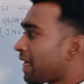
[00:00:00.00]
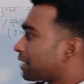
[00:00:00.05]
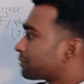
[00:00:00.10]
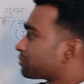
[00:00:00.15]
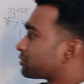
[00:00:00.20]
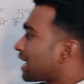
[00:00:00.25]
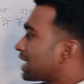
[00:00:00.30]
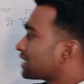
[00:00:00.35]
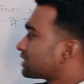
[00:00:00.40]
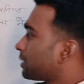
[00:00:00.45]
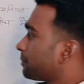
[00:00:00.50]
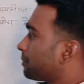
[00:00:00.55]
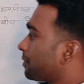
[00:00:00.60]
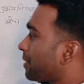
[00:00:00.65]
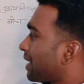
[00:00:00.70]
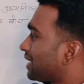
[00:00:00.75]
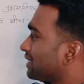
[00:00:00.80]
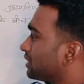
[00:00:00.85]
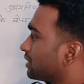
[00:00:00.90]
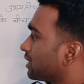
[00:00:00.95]
अब सात से
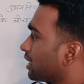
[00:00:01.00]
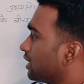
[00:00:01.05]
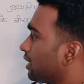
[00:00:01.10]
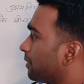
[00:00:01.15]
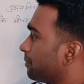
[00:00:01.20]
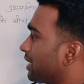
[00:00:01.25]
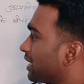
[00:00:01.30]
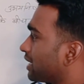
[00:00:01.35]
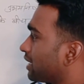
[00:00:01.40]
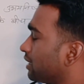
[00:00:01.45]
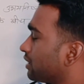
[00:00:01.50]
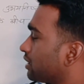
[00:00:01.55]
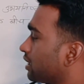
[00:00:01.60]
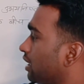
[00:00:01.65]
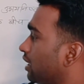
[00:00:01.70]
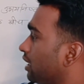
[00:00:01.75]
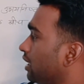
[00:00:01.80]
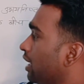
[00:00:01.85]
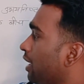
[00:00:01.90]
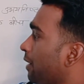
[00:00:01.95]
विभाजित के नियम देख लेते
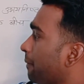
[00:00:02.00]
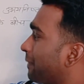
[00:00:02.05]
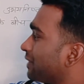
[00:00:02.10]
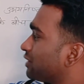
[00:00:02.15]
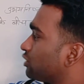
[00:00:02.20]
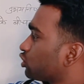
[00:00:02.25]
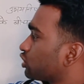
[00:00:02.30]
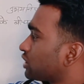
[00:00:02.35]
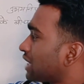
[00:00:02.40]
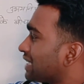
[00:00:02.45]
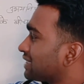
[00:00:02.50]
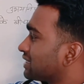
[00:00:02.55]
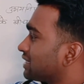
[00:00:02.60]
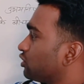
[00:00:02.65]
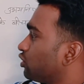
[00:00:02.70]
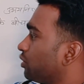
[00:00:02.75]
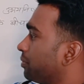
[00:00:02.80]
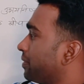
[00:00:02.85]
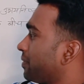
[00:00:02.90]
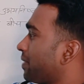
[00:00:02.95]
हैं बच्चों सात
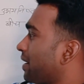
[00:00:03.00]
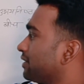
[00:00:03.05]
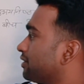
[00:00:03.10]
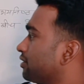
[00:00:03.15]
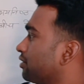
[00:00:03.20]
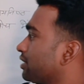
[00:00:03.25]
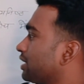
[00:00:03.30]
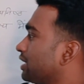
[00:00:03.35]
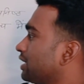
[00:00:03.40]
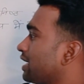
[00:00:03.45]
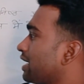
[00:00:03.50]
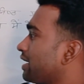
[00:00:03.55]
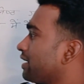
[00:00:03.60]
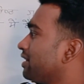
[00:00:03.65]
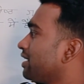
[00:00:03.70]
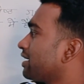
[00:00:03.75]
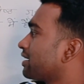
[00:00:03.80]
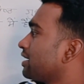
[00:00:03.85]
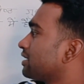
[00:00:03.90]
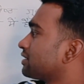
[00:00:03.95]
से जो विभाजित होगी ये
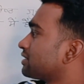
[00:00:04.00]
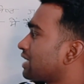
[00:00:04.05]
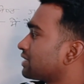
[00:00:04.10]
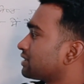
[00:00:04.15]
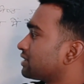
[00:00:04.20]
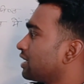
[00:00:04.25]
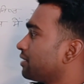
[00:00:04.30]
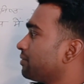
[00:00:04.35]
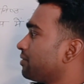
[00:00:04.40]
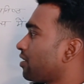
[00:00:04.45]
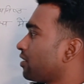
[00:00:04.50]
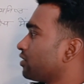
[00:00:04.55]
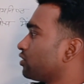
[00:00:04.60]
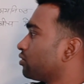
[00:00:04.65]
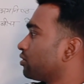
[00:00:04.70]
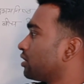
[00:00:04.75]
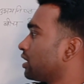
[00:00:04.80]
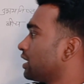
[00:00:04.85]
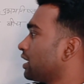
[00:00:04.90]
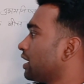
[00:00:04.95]
देखिए सात से
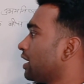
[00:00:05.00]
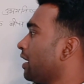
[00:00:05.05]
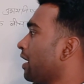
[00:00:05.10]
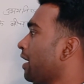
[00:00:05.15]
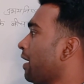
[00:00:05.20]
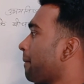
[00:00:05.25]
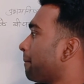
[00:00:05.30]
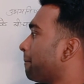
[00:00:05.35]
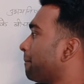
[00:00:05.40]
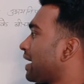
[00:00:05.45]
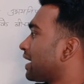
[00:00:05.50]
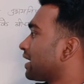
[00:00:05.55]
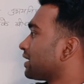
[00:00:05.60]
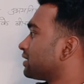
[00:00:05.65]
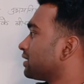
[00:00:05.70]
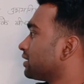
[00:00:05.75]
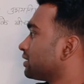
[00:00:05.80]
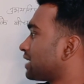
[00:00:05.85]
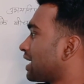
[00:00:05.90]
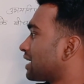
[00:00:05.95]
विभाजित हो रही है
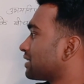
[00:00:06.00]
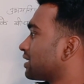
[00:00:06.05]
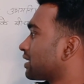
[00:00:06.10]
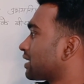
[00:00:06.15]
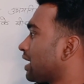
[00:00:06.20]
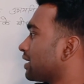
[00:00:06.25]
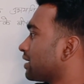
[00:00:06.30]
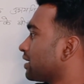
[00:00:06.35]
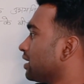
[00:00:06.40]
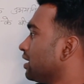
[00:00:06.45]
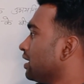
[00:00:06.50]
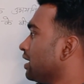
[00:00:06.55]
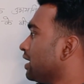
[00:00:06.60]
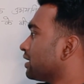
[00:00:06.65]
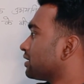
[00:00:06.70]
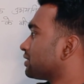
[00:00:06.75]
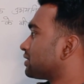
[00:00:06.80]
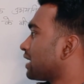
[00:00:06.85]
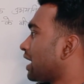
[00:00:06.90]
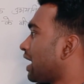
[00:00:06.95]
बारह सात से काटिए
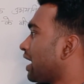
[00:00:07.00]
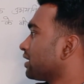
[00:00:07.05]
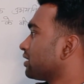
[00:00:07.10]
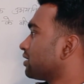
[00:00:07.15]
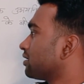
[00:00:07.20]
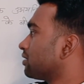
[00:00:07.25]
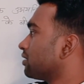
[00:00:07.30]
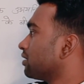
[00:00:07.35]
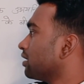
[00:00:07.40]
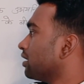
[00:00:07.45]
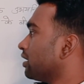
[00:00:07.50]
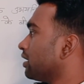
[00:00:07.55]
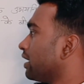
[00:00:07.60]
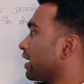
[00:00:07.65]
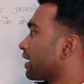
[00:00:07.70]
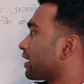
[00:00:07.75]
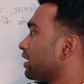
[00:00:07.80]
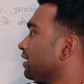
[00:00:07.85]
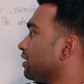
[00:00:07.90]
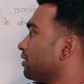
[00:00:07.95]
सात
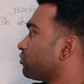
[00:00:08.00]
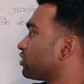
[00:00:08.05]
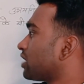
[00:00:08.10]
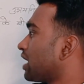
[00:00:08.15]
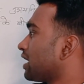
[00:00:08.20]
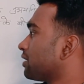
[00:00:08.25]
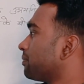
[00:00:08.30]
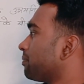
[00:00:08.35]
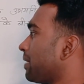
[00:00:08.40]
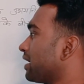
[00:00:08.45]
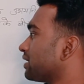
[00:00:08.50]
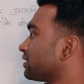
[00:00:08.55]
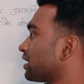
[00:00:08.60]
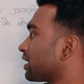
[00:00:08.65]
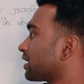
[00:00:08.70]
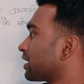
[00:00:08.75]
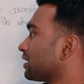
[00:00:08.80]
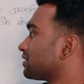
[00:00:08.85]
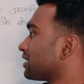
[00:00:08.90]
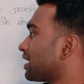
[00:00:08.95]
एक नम सात पाँच
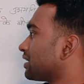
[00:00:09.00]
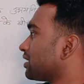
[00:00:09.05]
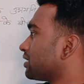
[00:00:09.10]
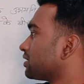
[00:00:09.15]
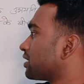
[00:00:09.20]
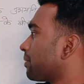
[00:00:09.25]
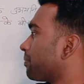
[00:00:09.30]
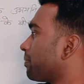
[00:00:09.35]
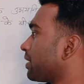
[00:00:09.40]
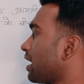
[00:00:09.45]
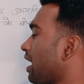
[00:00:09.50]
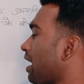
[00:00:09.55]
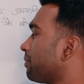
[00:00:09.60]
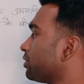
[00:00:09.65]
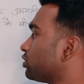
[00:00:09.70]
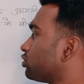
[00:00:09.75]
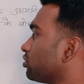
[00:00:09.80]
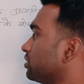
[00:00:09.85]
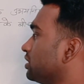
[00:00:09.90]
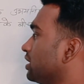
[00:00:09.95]
आ गया सात आठ छप्पन हाँ
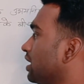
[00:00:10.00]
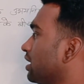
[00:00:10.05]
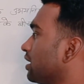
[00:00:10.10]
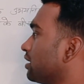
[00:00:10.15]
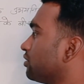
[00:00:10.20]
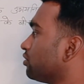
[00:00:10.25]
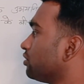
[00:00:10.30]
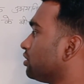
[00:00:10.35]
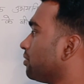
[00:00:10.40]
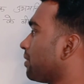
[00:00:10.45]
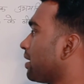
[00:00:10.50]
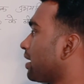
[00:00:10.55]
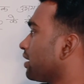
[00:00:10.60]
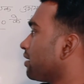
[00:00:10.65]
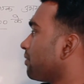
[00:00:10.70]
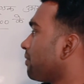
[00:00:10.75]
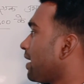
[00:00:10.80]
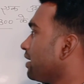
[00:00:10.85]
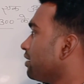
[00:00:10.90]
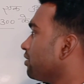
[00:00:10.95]
बच्चों ये जो
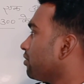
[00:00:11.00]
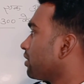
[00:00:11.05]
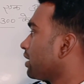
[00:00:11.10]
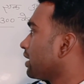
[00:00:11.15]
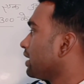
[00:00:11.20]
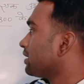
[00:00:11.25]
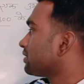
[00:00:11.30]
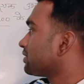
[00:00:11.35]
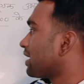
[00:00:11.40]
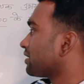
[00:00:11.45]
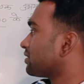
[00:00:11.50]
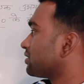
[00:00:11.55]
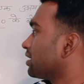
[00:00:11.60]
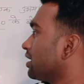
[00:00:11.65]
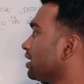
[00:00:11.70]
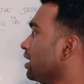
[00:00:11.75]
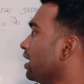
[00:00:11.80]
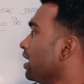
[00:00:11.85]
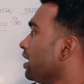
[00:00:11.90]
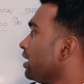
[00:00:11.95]
डिवाइड हो रही है सात
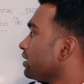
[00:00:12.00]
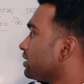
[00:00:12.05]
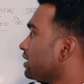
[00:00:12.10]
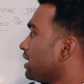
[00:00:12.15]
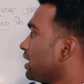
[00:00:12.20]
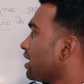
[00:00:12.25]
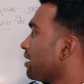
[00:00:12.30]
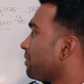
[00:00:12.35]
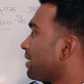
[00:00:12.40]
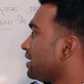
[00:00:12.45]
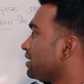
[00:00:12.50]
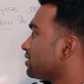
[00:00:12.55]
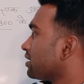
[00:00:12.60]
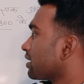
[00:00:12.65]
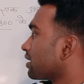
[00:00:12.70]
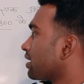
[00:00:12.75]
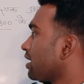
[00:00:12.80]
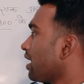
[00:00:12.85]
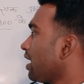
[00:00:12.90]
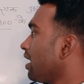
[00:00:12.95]
से यही हमारी
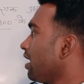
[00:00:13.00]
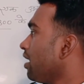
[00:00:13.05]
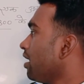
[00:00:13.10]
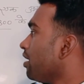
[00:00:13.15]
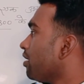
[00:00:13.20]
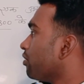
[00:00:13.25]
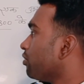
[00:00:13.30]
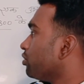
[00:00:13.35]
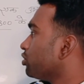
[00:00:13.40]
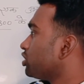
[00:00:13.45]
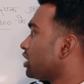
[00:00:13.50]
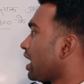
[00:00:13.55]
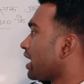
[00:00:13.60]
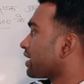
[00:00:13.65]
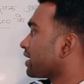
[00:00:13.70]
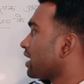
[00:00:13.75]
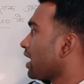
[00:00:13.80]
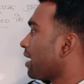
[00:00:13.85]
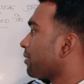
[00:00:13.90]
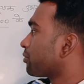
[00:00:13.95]
संख्या हो
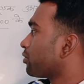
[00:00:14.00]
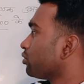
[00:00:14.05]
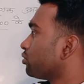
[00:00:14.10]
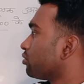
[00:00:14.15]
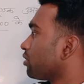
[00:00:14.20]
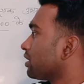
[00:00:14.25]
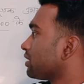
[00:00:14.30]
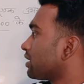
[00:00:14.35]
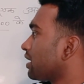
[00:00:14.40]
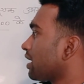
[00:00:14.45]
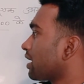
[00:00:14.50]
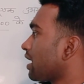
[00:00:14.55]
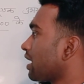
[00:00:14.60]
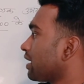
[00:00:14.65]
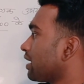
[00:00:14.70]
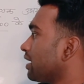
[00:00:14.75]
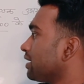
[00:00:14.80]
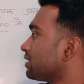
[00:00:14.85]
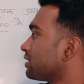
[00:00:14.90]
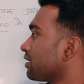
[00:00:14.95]
जाएगी आपको तुरंत
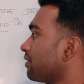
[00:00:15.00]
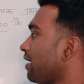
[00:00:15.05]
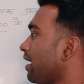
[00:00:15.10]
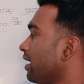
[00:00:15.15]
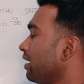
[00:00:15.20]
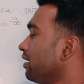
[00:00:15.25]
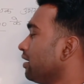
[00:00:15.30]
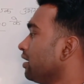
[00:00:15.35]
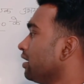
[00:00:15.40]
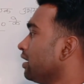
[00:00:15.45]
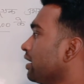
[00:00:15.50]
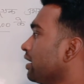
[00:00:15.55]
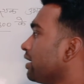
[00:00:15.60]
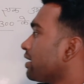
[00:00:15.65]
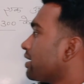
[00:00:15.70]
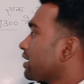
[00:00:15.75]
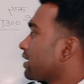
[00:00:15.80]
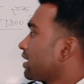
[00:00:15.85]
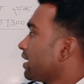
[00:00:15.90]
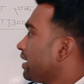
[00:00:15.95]
लगाना है सवाल
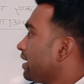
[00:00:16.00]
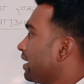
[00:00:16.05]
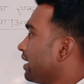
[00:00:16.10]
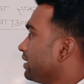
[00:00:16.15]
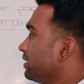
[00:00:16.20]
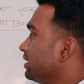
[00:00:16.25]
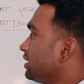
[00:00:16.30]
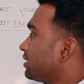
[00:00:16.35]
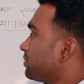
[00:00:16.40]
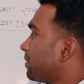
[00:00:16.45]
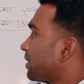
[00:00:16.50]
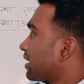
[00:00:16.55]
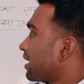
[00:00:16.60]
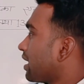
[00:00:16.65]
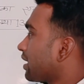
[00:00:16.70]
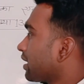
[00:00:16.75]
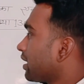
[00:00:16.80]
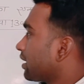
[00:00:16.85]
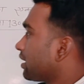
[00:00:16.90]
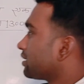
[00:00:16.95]
ठीक है इस
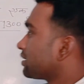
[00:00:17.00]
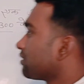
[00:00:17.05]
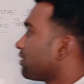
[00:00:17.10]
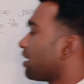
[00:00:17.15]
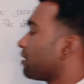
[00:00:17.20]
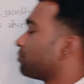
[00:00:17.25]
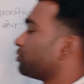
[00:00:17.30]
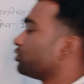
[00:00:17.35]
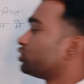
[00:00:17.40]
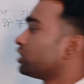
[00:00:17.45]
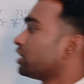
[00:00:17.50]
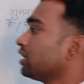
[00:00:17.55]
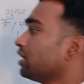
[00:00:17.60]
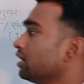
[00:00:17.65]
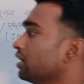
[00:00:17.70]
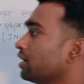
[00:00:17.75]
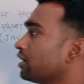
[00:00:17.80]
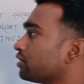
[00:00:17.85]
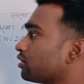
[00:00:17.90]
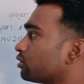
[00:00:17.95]
प्रकार के अगर सवाल पूछे
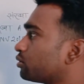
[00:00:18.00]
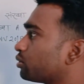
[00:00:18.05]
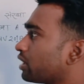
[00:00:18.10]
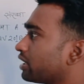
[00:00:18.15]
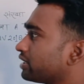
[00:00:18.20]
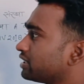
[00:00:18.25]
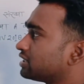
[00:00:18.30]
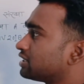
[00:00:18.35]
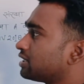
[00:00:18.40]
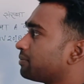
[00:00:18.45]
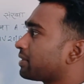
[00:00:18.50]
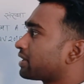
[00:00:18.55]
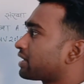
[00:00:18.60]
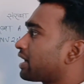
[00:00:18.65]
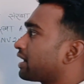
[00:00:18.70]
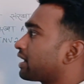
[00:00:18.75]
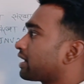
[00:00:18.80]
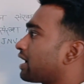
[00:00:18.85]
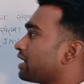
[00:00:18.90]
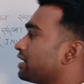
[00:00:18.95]
तो तुरंत इसी
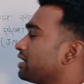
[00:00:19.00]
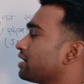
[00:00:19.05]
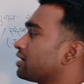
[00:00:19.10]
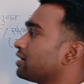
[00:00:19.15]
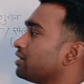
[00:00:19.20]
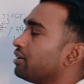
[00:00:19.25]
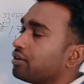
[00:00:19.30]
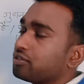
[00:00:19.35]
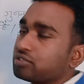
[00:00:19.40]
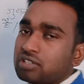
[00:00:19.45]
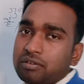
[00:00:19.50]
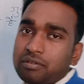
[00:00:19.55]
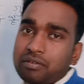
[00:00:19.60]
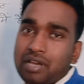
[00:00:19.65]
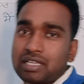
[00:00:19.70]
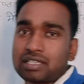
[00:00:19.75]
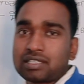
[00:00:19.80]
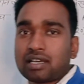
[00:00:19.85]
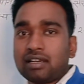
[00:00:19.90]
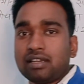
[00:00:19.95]
प्रकार लगाइए कि नौ से
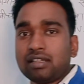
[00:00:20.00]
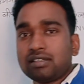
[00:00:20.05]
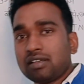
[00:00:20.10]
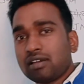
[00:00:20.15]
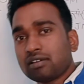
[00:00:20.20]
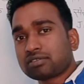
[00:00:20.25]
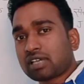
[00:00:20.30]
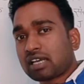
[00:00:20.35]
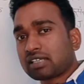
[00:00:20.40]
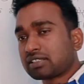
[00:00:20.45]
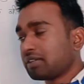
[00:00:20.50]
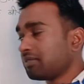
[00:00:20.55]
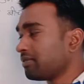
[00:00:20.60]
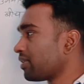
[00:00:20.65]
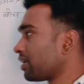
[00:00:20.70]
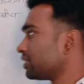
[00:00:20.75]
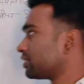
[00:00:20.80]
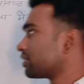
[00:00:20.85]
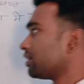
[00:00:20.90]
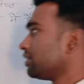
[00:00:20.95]
विभाजित कर लीजिए और सात से
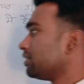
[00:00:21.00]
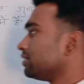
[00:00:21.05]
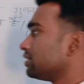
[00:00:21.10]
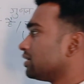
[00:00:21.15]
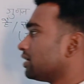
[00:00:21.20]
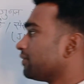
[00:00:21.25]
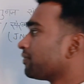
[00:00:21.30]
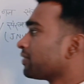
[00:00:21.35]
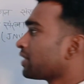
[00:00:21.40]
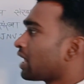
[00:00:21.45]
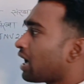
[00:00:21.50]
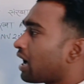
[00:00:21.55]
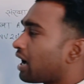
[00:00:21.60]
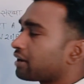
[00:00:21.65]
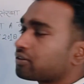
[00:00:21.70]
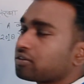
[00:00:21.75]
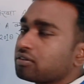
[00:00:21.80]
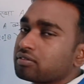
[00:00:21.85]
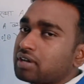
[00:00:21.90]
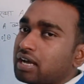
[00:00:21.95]
विभाजित कर लीजिए
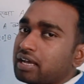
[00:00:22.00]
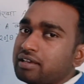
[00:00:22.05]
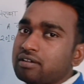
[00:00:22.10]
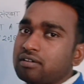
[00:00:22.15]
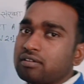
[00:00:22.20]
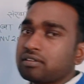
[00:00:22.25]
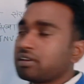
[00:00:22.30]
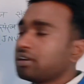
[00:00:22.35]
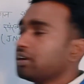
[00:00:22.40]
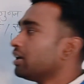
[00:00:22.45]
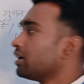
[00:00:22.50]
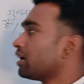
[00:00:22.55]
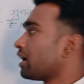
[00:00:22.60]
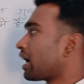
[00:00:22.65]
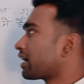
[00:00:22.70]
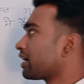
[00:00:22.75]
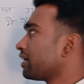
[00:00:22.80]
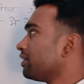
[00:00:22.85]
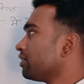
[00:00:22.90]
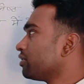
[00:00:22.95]
अंकों का योग
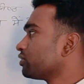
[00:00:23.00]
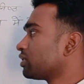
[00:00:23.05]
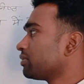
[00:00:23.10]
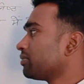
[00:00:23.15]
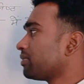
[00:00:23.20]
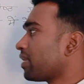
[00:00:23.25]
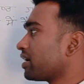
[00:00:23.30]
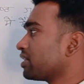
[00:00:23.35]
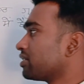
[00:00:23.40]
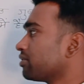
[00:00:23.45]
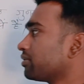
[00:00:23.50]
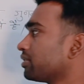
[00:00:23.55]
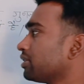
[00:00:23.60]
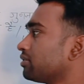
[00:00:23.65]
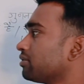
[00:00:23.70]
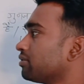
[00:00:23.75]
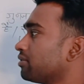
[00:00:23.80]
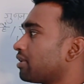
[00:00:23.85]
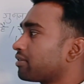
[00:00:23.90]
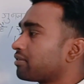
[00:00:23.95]
अगर नौ से विभाजित
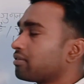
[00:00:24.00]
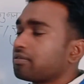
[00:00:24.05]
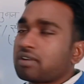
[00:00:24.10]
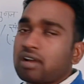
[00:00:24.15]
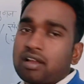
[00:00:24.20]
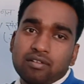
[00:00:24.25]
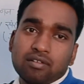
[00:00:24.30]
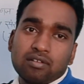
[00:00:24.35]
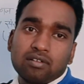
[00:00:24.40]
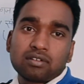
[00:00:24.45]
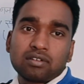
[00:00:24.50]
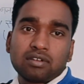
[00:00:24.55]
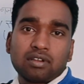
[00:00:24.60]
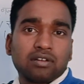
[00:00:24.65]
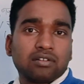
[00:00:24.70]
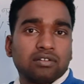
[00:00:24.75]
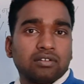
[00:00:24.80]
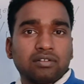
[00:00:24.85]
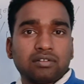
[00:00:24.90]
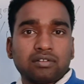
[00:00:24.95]
होगी तो अंकों का योग
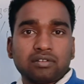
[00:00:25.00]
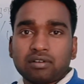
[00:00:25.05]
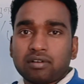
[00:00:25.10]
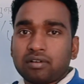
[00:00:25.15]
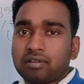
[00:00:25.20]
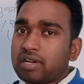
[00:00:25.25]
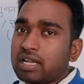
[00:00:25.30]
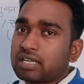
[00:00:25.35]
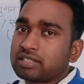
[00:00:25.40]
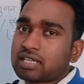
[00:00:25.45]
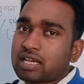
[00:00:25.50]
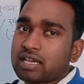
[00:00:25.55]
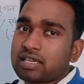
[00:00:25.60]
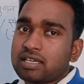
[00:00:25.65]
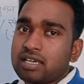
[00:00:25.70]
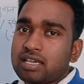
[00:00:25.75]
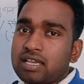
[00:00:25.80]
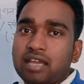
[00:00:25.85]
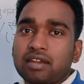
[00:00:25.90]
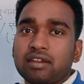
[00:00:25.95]
नौ होना
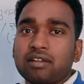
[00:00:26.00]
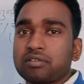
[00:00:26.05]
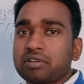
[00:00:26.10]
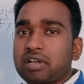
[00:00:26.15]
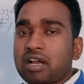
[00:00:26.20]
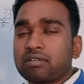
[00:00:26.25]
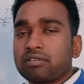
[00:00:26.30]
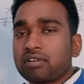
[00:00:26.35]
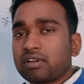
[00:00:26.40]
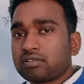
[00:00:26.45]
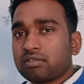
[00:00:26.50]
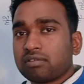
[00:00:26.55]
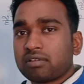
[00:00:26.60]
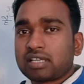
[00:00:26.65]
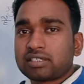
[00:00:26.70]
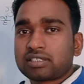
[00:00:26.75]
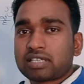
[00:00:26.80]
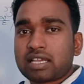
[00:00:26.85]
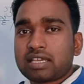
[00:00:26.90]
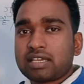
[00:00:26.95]
चाहिए या नौ का गुणज
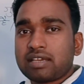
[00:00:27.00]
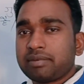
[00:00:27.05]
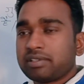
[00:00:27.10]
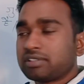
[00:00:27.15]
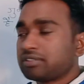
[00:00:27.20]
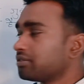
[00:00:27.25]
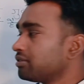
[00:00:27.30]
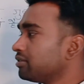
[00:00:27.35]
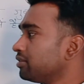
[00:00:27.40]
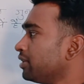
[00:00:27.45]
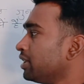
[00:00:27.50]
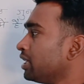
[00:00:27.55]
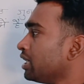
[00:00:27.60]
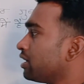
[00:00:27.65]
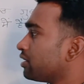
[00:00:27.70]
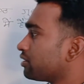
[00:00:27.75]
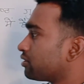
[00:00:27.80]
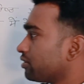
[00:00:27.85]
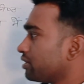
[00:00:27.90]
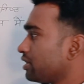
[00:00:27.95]
होना चाहिए बच्चों
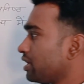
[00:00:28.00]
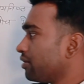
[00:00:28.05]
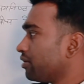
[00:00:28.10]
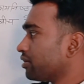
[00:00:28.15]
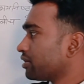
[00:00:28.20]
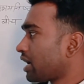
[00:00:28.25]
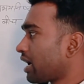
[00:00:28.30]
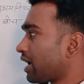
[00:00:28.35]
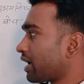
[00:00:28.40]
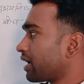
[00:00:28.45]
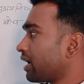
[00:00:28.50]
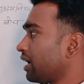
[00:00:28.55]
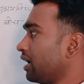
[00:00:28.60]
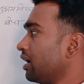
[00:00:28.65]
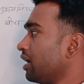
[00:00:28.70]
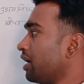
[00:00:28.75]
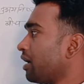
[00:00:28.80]
तो ये हो जाएगा